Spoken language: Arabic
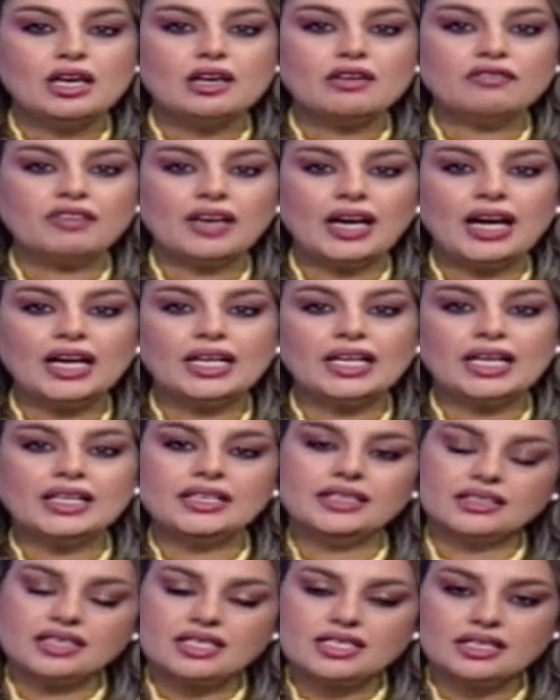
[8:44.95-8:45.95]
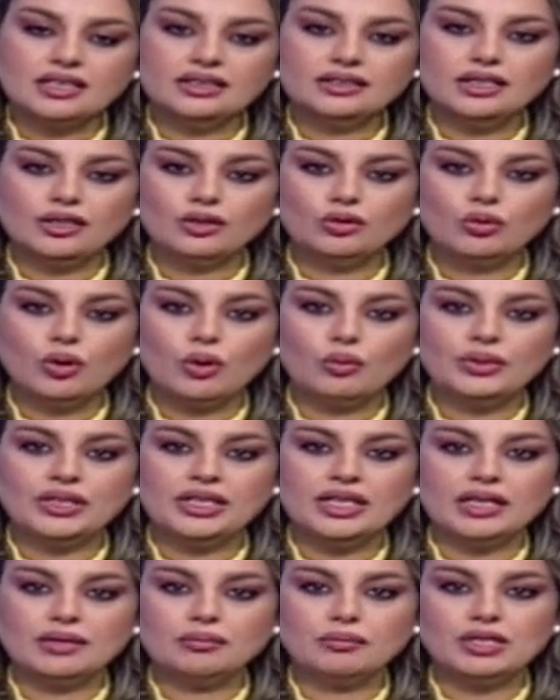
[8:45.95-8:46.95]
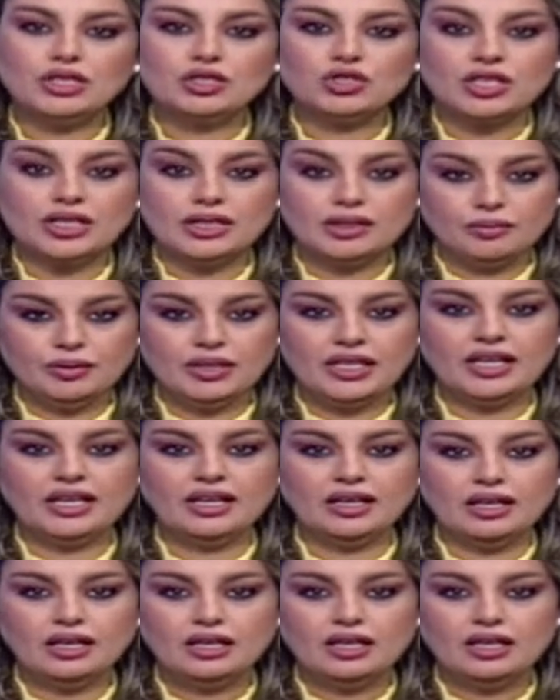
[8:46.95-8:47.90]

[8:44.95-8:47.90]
في حال أي تصعيد نووي من جانبها